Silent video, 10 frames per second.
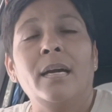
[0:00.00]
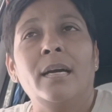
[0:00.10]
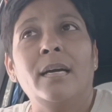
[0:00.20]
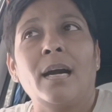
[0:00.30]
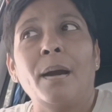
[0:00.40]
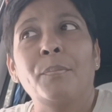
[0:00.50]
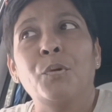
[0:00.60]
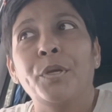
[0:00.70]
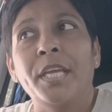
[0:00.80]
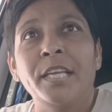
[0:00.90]

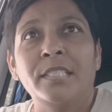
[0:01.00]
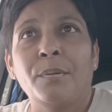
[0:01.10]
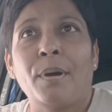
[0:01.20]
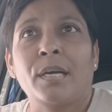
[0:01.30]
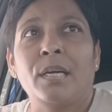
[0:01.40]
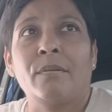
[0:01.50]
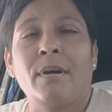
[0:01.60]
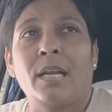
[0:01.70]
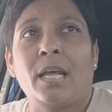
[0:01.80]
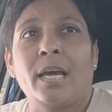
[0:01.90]
आपको ये जमा
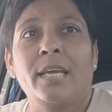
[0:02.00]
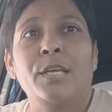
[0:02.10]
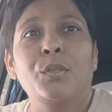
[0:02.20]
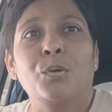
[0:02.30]
करवाना है